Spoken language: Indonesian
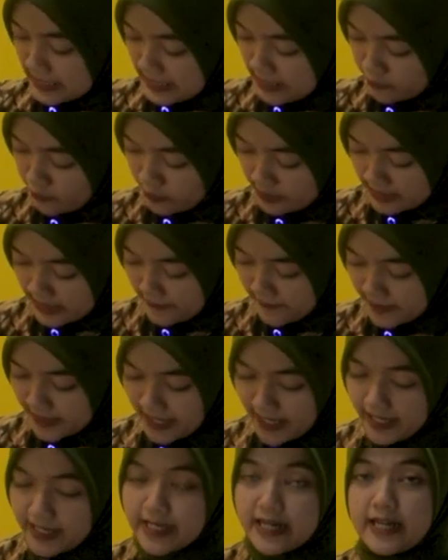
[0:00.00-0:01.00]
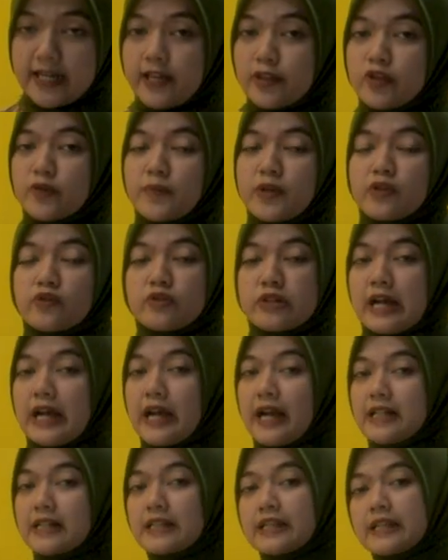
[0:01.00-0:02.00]
nah untuk senapan angin ini yaitu
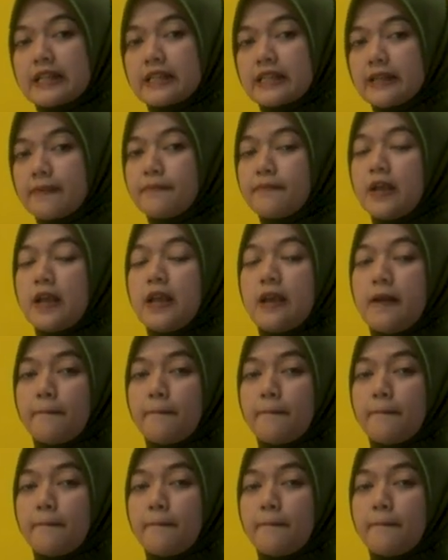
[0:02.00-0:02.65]
menggunakan sistem